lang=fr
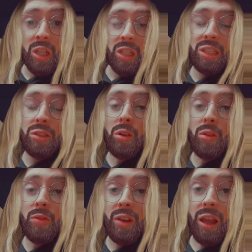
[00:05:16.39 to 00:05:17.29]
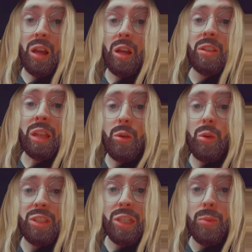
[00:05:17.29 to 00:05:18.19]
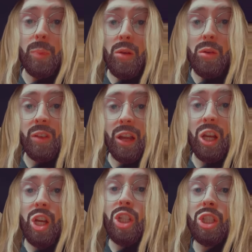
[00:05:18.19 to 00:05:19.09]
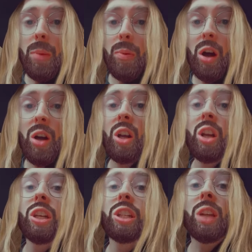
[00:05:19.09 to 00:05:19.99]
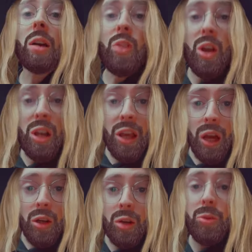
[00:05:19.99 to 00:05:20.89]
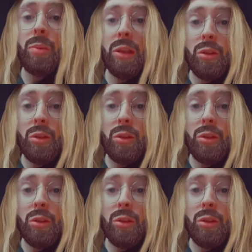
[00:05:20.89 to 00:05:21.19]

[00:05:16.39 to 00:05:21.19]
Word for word: Sinon, frère, ta grosse tête de ballon, frère, je la prends et je t'envoie en l'air, comme le mec de